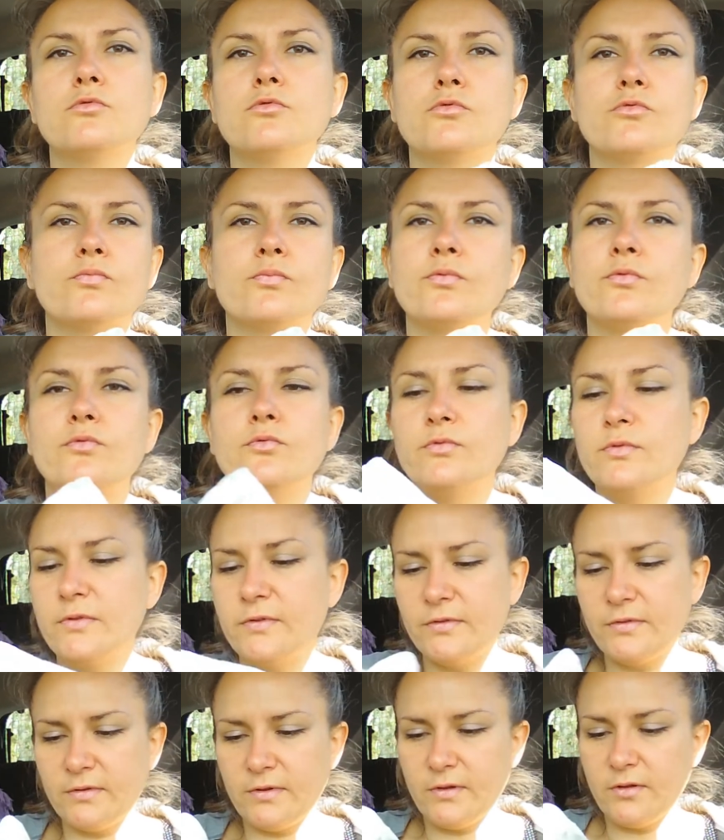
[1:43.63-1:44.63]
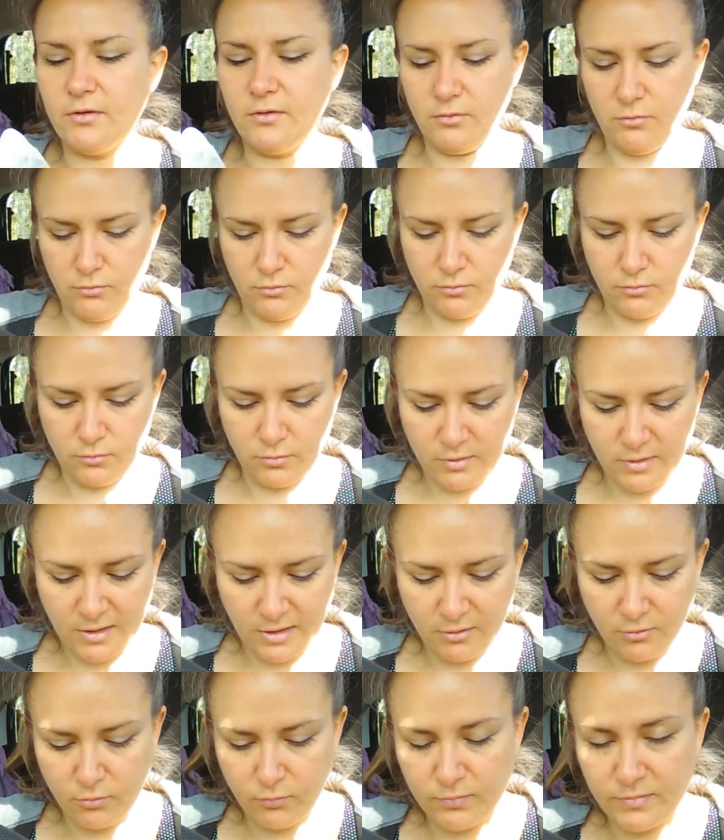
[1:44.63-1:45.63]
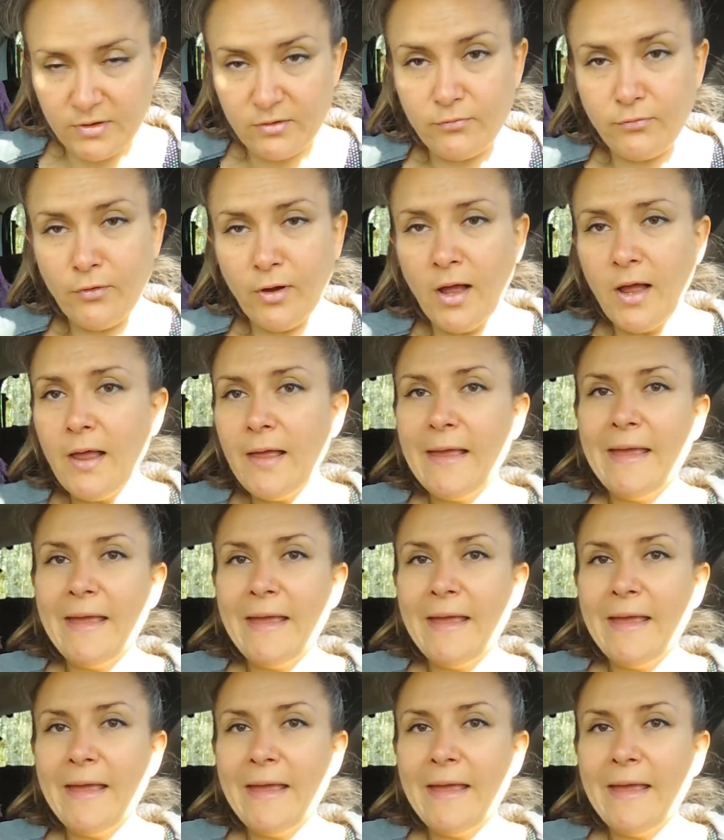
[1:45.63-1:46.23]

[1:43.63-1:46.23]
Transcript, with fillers: je peux l'utiliser euh, quelques petites fois.